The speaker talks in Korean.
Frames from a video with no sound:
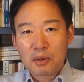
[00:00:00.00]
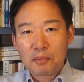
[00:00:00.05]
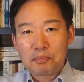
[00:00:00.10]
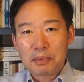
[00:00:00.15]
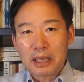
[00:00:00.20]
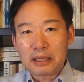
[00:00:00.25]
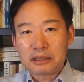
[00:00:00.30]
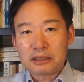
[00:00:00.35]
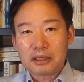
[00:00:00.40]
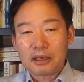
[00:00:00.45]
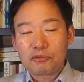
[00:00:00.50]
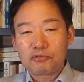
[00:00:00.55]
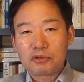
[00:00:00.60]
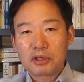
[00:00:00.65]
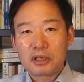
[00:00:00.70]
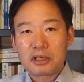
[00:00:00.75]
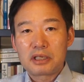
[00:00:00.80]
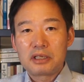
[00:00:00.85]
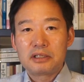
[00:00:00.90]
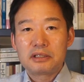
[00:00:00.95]
뭐 바짝
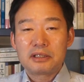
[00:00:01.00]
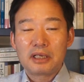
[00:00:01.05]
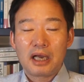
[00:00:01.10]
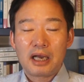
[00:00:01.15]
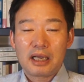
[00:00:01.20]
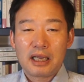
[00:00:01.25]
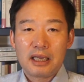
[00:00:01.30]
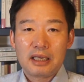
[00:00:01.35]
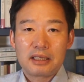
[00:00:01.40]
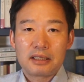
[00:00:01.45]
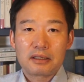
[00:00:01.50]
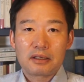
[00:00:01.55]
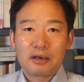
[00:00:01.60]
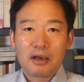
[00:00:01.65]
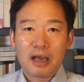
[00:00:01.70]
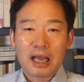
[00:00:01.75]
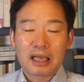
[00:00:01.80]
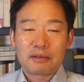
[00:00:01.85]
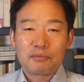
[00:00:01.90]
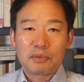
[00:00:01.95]
우리 긴장해 있는
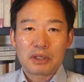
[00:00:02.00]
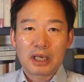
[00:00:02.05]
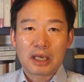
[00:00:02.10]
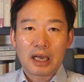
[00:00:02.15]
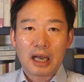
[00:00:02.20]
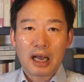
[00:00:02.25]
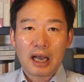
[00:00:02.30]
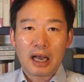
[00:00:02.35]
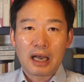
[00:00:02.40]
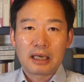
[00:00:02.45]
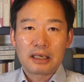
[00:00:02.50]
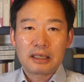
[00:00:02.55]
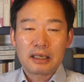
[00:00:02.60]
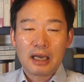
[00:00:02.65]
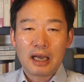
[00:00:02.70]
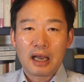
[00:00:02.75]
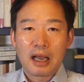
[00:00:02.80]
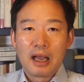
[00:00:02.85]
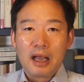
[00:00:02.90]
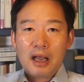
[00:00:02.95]
거 아닙니까?
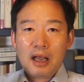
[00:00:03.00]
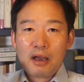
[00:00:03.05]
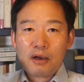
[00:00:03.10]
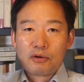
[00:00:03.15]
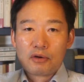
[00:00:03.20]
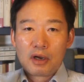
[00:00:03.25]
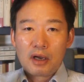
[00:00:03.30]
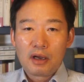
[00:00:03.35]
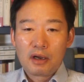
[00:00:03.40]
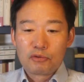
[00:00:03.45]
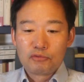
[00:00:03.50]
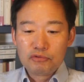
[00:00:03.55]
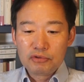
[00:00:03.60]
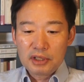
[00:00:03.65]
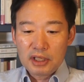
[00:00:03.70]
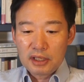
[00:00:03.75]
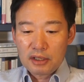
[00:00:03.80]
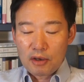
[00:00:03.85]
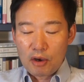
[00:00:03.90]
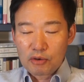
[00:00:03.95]
그러니까, 어,
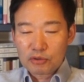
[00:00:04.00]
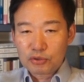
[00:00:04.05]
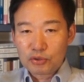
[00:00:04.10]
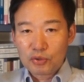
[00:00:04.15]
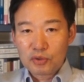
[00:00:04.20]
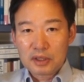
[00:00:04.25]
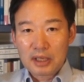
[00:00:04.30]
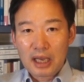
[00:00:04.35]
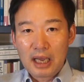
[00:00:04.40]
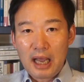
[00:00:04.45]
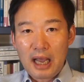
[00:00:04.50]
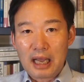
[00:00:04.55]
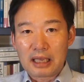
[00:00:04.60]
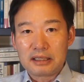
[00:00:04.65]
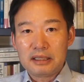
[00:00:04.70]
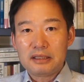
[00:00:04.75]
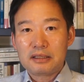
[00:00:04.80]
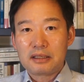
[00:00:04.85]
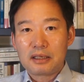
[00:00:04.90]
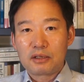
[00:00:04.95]
우리 영토 내가
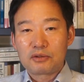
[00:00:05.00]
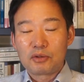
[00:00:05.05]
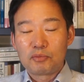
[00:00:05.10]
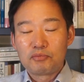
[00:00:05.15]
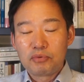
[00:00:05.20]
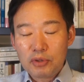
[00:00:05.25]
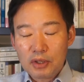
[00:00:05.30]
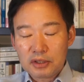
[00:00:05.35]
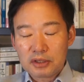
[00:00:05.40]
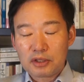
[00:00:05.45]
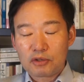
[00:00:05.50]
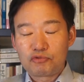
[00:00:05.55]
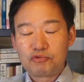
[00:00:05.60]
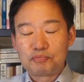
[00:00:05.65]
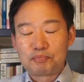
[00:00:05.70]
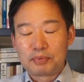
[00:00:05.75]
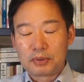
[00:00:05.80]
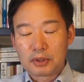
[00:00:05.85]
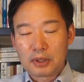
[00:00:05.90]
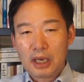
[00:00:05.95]
아니더라도, 물론 이제
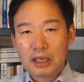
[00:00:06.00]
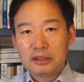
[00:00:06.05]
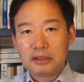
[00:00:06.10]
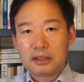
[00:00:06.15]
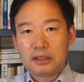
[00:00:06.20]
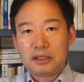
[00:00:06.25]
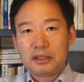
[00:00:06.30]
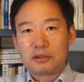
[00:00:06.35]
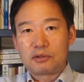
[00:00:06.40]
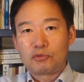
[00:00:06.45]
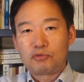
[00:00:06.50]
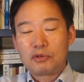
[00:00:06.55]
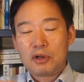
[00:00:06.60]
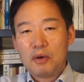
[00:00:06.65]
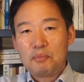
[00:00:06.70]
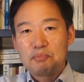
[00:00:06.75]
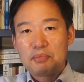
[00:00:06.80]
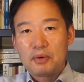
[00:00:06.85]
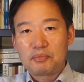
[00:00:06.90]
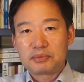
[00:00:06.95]
북한은 우리
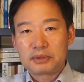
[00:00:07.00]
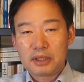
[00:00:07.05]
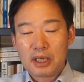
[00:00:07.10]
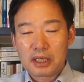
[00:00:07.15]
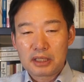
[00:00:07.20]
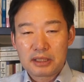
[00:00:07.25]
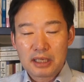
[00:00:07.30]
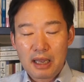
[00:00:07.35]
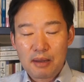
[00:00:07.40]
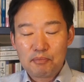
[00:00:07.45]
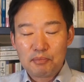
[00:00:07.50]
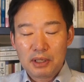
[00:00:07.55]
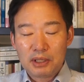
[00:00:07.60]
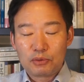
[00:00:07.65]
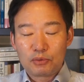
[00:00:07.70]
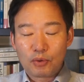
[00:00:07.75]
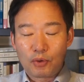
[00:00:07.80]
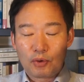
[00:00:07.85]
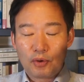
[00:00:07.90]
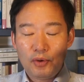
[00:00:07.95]
헌법상 이제
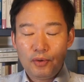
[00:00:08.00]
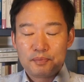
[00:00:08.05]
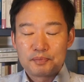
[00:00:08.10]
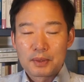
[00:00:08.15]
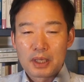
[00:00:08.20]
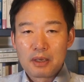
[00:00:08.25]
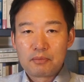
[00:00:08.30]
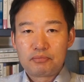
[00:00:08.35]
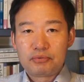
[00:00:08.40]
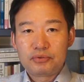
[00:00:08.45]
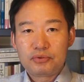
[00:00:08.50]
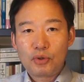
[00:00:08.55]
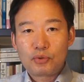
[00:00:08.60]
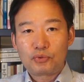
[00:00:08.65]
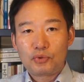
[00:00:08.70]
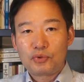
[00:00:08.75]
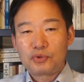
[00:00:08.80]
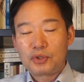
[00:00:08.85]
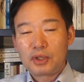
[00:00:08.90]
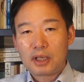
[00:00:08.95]
한반도
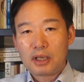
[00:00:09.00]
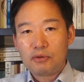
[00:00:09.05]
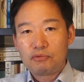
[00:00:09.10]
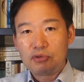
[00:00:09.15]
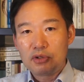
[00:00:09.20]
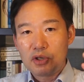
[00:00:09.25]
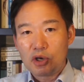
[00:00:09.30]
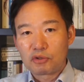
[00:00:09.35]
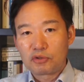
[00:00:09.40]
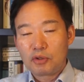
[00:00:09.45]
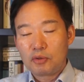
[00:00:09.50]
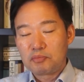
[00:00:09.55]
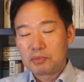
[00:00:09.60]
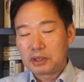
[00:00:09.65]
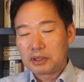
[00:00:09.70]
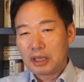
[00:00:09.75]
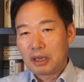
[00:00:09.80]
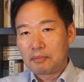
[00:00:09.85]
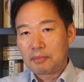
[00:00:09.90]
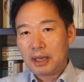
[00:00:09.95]
부속도서니까 우리
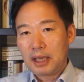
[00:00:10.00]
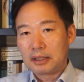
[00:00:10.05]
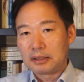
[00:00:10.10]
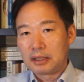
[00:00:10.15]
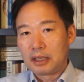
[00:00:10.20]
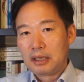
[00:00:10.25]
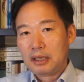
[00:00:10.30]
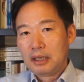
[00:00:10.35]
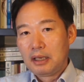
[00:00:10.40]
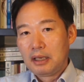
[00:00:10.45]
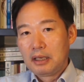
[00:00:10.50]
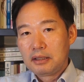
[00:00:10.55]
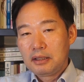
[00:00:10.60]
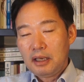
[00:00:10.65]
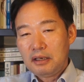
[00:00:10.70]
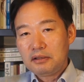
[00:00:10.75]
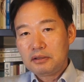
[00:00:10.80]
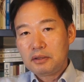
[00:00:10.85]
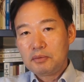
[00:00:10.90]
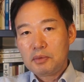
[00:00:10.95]
영토입니다만,
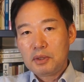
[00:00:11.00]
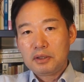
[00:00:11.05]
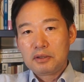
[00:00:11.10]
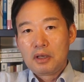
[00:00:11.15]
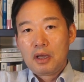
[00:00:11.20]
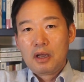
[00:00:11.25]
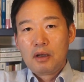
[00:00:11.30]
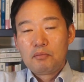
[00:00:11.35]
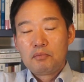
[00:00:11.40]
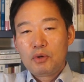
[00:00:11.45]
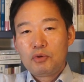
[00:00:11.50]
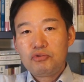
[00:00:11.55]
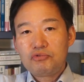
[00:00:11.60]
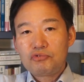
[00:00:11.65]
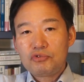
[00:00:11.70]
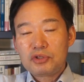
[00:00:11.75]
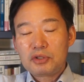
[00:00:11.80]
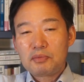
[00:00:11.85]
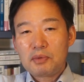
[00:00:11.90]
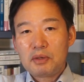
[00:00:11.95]
예를 들면 뭐
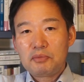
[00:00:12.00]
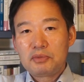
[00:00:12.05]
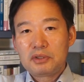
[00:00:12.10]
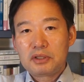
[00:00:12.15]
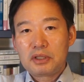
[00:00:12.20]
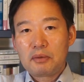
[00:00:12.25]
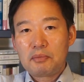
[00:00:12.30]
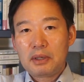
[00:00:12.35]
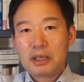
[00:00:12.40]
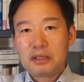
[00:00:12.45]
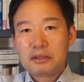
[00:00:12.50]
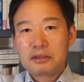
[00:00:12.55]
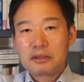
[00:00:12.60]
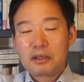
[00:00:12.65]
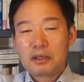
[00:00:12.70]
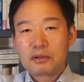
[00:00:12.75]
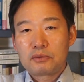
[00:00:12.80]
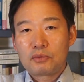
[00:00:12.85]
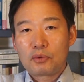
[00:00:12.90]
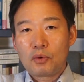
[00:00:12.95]
후쿠시마 문제만
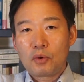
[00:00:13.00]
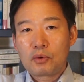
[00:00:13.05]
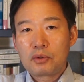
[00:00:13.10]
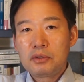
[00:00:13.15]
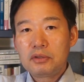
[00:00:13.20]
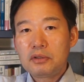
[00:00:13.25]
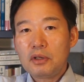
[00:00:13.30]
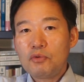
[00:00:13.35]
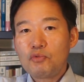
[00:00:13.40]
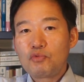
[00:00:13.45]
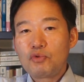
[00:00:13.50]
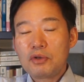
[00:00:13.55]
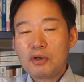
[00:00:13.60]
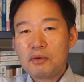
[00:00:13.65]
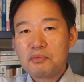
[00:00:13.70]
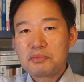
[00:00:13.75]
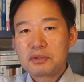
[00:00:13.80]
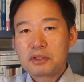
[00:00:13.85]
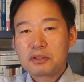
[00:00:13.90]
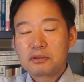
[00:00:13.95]
하더라도 그런
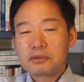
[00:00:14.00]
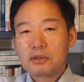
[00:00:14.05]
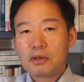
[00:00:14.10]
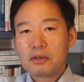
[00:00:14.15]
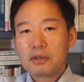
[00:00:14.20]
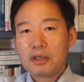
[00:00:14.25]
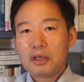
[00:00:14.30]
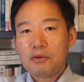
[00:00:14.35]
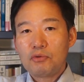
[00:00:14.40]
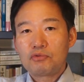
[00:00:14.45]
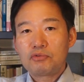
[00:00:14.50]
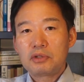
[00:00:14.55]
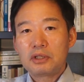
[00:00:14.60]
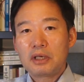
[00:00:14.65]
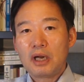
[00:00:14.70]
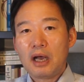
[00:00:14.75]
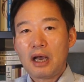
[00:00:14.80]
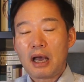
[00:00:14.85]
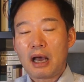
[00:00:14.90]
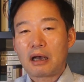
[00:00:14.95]
위험 시설이
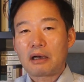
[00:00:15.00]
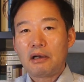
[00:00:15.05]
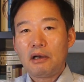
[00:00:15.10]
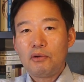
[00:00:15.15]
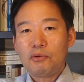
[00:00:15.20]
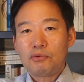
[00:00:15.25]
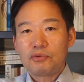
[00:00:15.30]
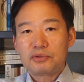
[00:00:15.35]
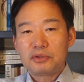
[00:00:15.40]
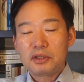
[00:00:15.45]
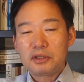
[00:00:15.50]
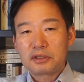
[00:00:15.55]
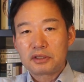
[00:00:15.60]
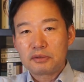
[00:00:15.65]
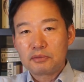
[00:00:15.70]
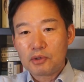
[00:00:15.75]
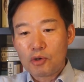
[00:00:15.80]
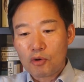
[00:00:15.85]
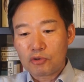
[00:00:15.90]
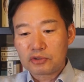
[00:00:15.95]
우리랑 가까운 곳에
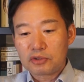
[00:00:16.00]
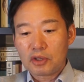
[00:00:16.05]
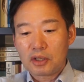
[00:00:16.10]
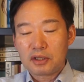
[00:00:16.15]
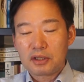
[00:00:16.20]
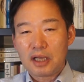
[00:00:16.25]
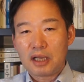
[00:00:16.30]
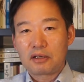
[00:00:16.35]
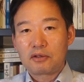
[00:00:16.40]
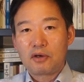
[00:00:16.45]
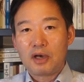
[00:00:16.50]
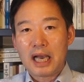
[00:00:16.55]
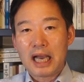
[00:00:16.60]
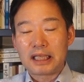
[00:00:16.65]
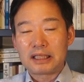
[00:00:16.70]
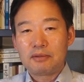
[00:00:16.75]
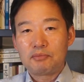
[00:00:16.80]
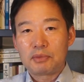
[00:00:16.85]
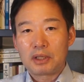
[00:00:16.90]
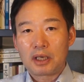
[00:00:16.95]
있으면 걱정이 되는 거
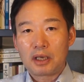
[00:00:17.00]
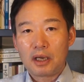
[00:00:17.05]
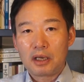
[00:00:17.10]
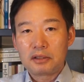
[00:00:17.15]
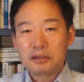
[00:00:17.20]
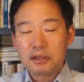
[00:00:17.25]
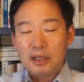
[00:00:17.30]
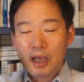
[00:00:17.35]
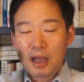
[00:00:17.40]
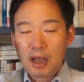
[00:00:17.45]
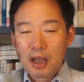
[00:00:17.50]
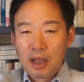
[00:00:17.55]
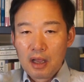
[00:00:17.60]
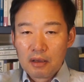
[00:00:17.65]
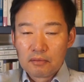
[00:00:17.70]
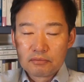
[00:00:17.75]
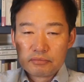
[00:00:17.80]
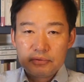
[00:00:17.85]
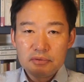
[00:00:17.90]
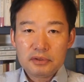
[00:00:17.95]
아닙니까? 근데
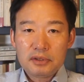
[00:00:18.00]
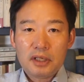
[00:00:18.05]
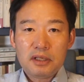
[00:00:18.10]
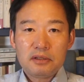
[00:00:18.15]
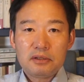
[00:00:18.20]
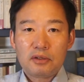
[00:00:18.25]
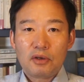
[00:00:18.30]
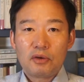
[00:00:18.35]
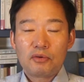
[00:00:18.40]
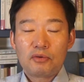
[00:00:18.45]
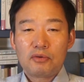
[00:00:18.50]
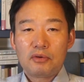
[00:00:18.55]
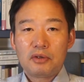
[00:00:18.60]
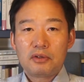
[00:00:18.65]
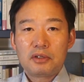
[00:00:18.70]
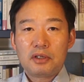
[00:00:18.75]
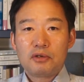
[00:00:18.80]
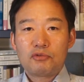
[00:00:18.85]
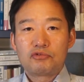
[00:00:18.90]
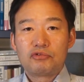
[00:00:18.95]
문재인
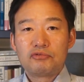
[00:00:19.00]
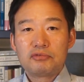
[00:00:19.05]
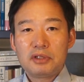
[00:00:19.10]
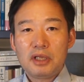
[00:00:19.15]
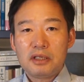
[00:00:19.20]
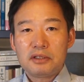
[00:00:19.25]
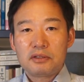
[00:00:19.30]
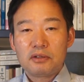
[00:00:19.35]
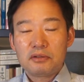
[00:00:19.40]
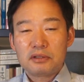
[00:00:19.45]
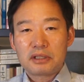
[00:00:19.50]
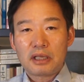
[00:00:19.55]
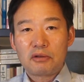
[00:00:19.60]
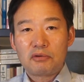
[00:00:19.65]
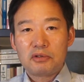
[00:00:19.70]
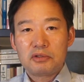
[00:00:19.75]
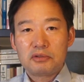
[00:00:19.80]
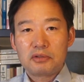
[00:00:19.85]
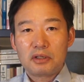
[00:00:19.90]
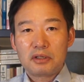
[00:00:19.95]
정권이 국내선
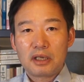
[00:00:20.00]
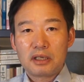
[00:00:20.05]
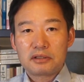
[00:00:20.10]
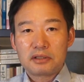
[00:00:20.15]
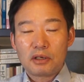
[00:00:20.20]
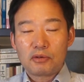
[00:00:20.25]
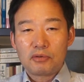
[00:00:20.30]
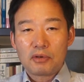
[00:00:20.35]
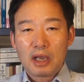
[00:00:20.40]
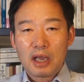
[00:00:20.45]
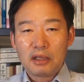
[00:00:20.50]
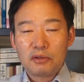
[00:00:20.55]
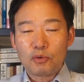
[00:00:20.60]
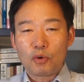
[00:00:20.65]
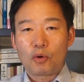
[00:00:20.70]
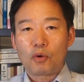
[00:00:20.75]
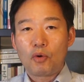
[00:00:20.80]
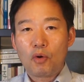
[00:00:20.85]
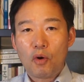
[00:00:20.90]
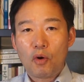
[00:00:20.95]
탈원전 하자고
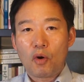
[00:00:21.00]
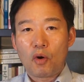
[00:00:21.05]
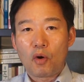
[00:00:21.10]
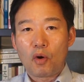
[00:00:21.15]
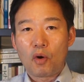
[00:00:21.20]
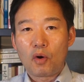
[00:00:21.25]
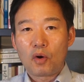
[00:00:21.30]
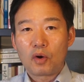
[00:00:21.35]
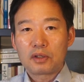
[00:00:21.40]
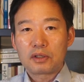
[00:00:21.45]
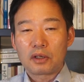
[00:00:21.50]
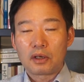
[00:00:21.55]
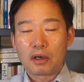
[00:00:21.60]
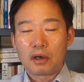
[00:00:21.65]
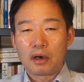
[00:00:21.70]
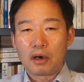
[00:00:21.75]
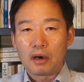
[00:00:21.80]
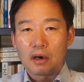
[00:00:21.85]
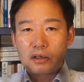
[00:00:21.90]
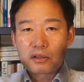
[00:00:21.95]
해놓고
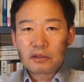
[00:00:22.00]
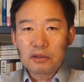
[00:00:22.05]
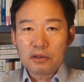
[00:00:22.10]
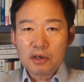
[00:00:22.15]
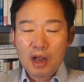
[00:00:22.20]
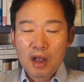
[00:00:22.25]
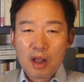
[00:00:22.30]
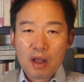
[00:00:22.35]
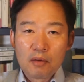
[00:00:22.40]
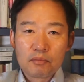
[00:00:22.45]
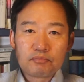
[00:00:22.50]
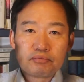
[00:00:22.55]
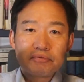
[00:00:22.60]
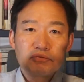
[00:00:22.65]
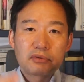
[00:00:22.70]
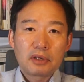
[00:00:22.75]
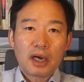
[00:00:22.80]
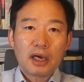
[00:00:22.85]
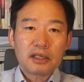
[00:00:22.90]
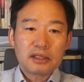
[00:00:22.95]
어 그걸
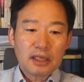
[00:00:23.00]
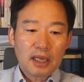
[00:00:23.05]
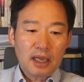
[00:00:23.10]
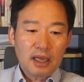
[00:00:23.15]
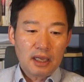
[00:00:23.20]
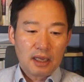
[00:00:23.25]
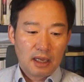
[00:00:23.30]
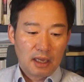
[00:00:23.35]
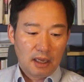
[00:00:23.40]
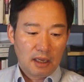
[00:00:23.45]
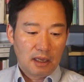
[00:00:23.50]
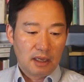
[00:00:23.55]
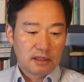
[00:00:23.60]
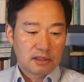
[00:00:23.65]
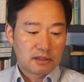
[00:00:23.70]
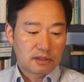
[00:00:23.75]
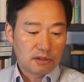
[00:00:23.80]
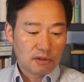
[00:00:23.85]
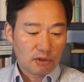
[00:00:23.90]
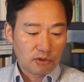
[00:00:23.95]
북한에
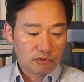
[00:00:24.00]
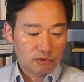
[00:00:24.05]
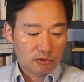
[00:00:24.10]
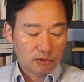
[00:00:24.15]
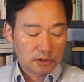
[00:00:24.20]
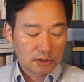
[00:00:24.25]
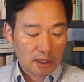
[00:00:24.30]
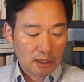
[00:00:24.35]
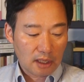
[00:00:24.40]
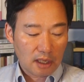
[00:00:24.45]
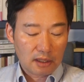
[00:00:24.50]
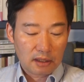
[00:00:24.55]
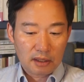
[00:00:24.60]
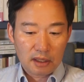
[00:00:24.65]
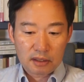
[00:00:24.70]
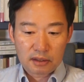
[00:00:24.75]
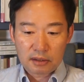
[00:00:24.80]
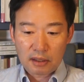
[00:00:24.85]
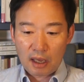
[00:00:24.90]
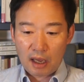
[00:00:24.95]
지어줄 생각을
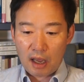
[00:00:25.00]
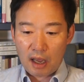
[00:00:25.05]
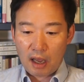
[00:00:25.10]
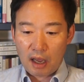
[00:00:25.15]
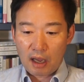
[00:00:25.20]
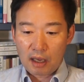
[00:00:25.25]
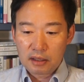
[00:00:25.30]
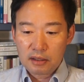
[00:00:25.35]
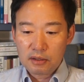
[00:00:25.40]
했다.